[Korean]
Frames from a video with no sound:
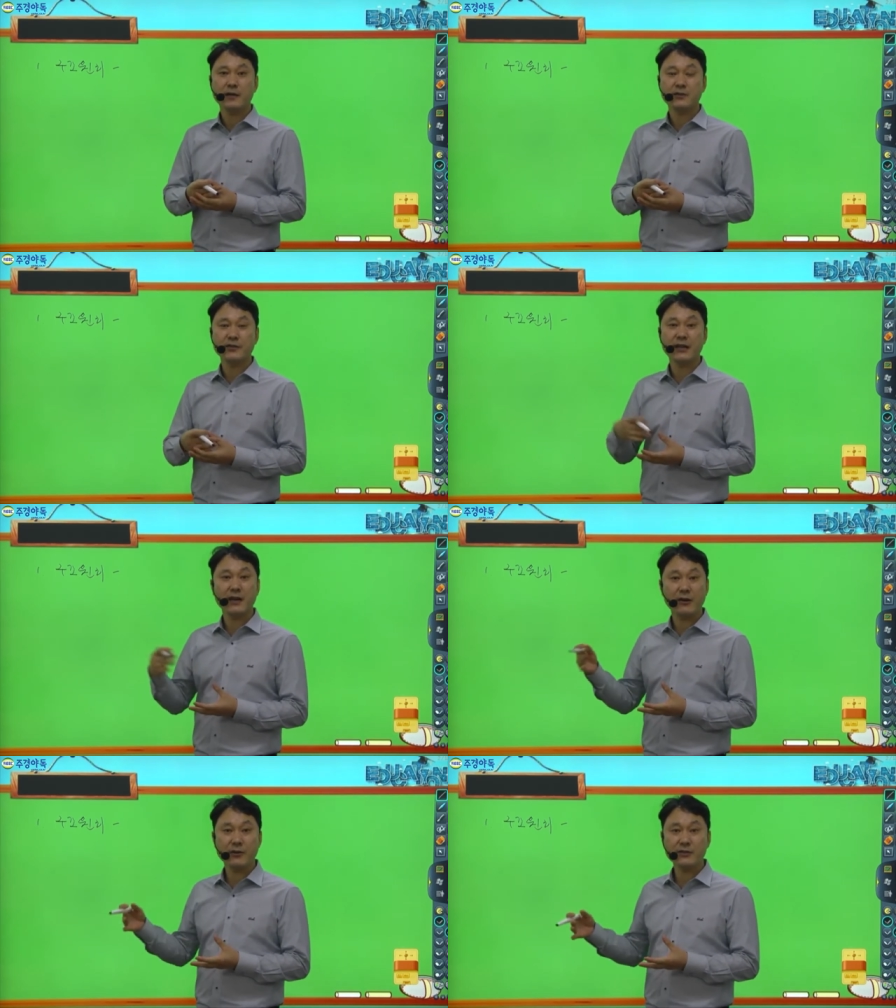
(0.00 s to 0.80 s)

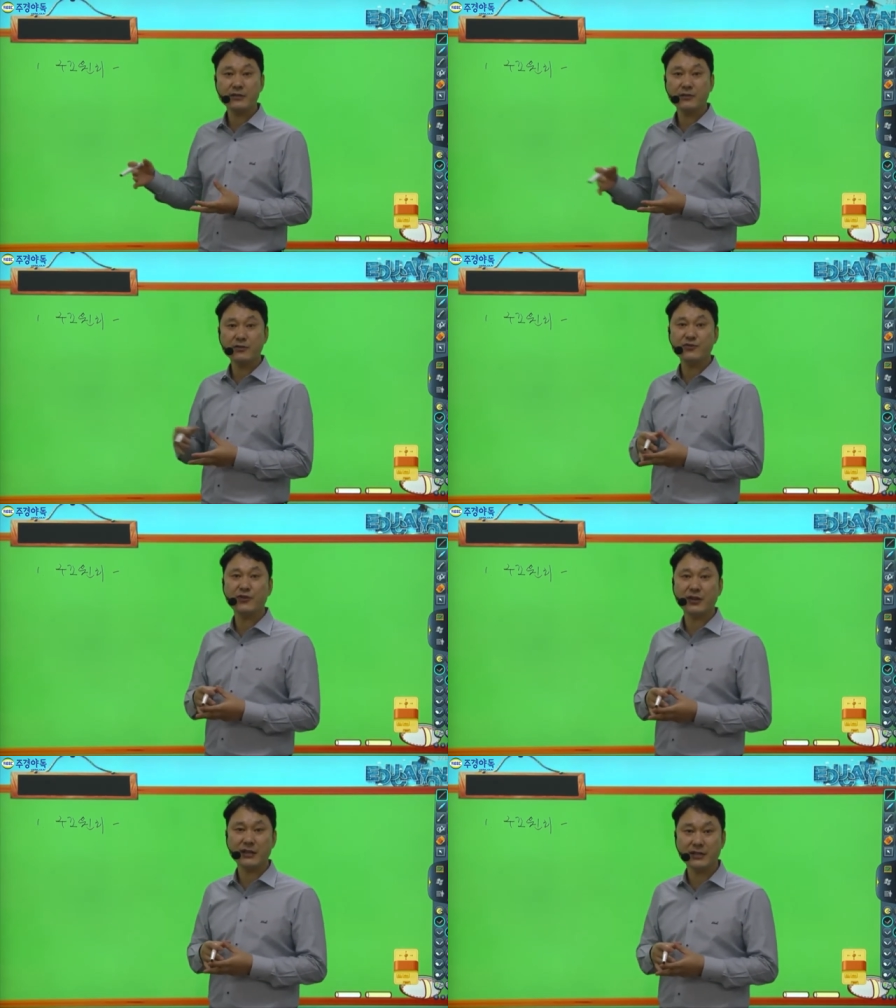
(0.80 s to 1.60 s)
전기가 훨씬 더
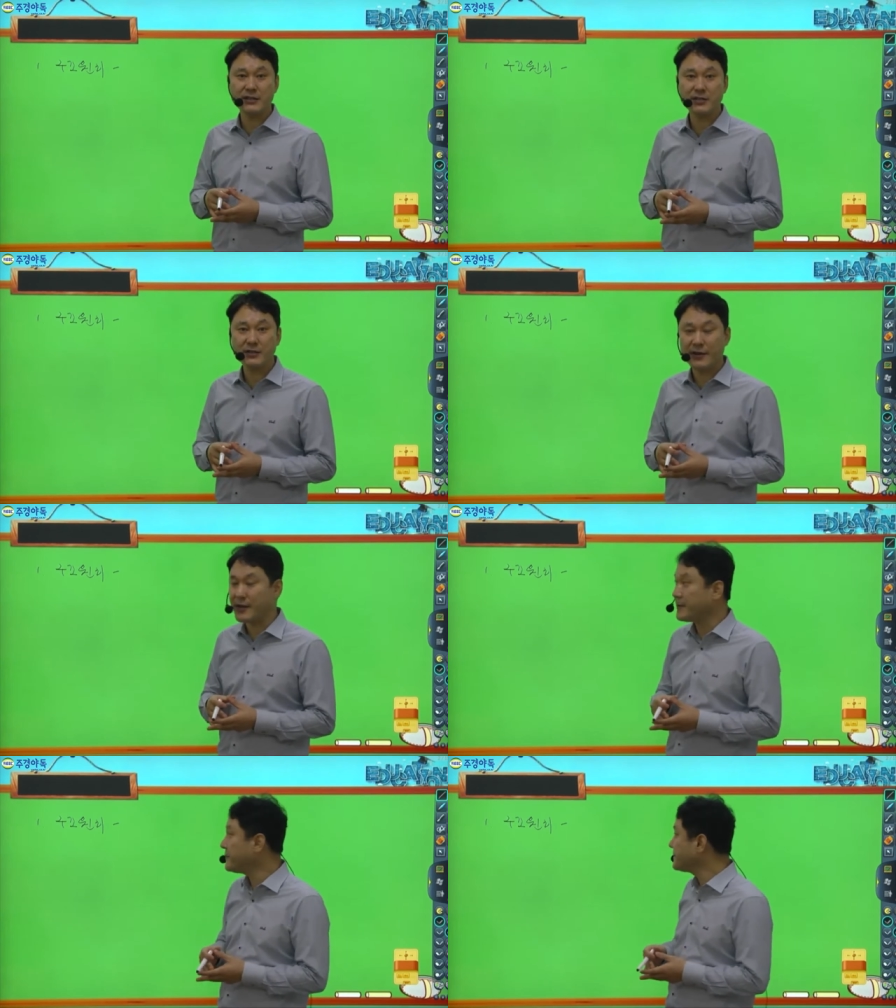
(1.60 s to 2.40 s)
수월하게 느껴질
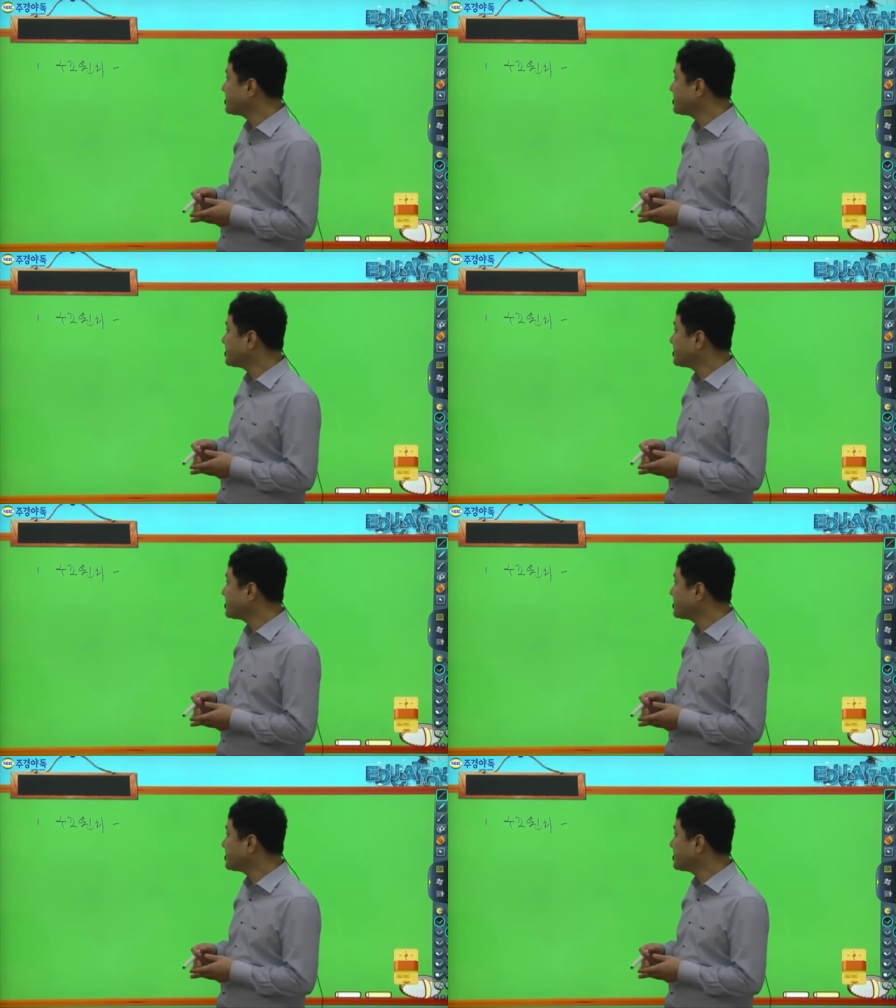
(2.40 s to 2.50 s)
거예요.